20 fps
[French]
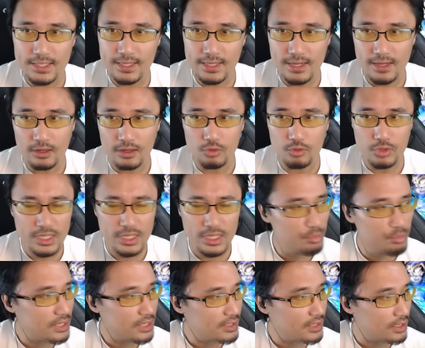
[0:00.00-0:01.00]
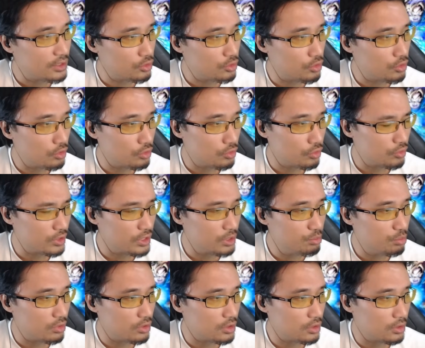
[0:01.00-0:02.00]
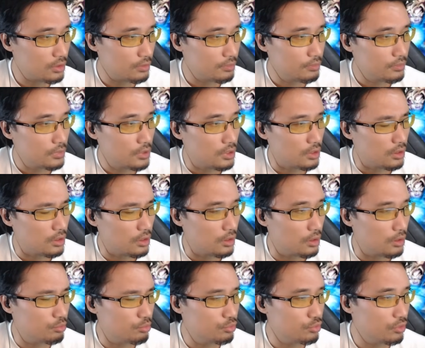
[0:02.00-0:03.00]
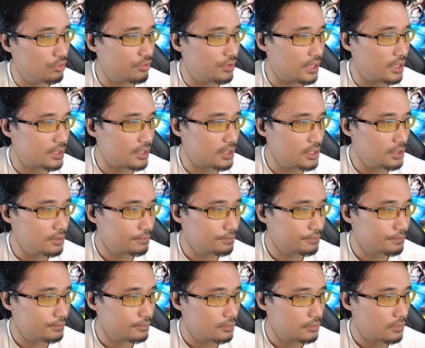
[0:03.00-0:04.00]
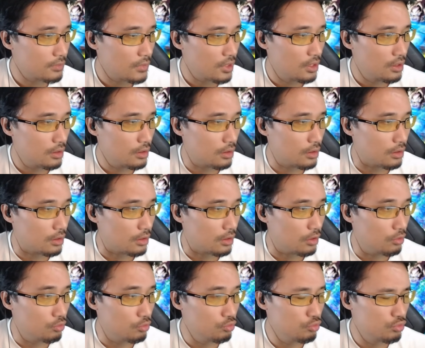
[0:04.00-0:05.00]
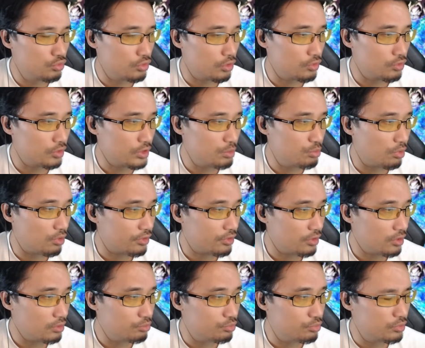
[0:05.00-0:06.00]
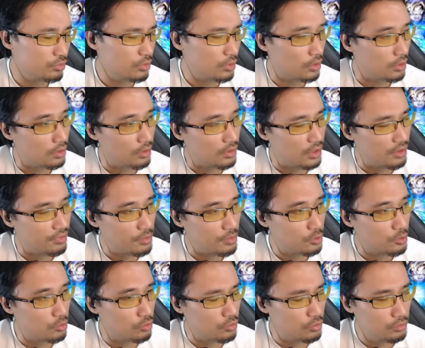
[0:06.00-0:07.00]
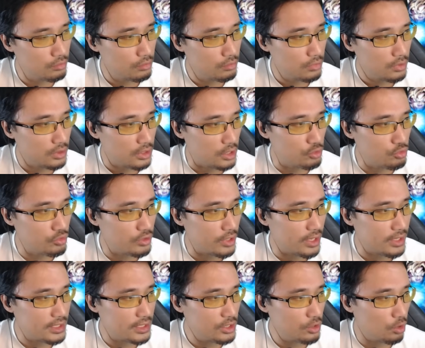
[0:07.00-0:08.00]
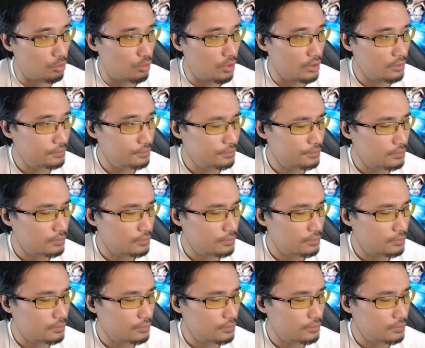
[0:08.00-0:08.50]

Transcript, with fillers: ZLR, le lead passe à 170% pour euh, Fratrie ou 170% pour la famille Goku. Il y a juste un qui en moins.